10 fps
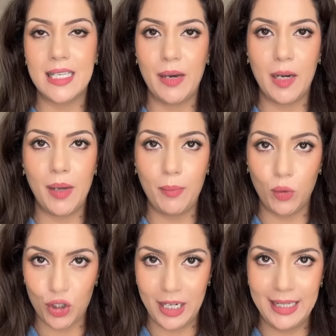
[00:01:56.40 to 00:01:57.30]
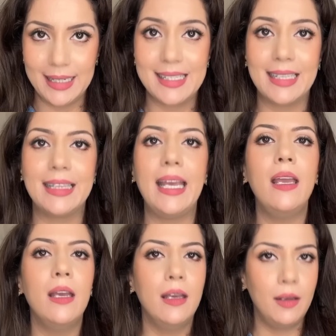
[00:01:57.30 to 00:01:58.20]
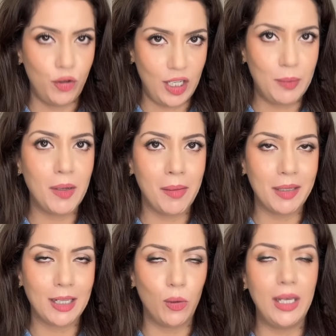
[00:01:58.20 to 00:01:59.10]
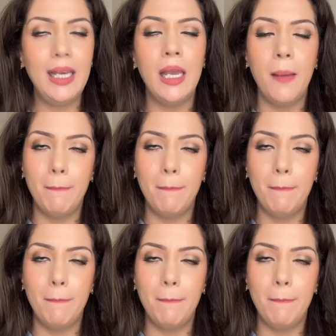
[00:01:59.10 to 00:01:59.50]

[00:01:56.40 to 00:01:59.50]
इसके बारे में आप कुछ नहीं कर सकते ट्रीटमेंट में बताऊंगी